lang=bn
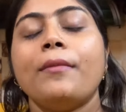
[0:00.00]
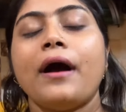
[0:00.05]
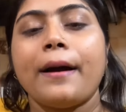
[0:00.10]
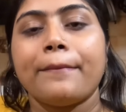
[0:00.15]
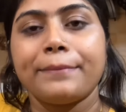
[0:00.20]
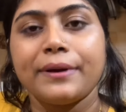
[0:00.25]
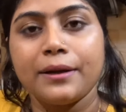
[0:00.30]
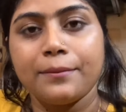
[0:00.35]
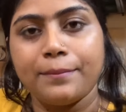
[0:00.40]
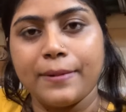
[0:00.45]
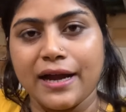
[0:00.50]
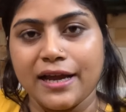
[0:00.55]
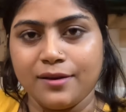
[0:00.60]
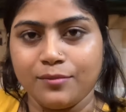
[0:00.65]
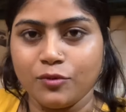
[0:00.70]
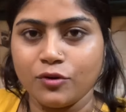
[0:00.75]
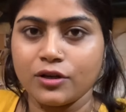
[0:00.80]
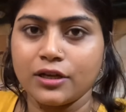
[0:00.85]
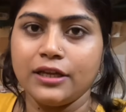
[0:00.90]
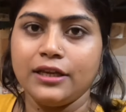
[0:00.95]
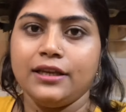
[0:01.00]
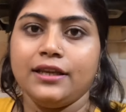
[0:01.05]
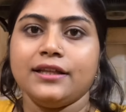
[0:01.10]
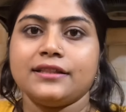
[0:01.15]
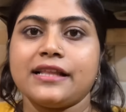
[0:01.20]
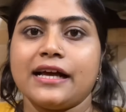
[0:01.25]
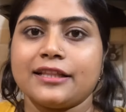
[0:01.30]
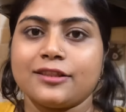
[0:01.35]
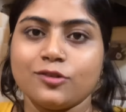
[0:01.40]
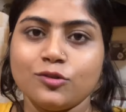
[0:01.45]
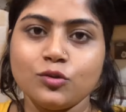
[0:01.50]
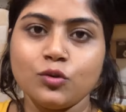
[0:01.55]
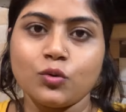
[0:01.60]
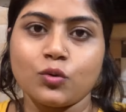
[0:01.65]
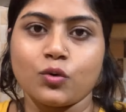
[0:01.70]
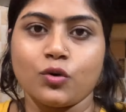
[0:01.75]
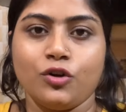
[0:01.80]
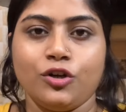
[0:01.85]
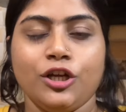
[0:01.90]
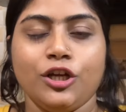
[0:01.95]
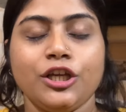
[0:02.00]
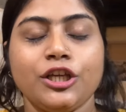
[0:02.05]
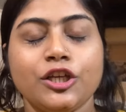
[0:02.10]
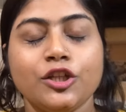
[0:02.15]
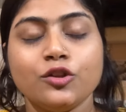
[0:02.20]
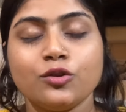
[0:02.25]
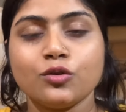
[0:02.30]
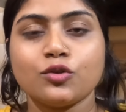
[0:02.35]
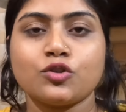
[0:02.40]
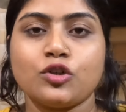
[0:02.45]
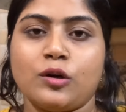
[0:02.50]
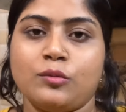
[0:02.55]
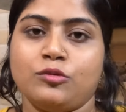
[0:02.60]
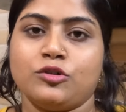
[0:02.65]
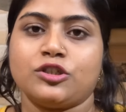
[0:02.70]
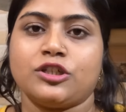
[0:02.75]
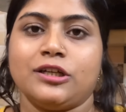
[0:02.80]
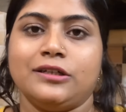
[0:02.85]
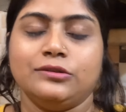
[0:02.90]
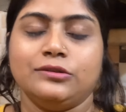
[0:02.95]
মাপের পাইব কিনলে তাতেও দুঃখ নেই কিন্তু সমস্যা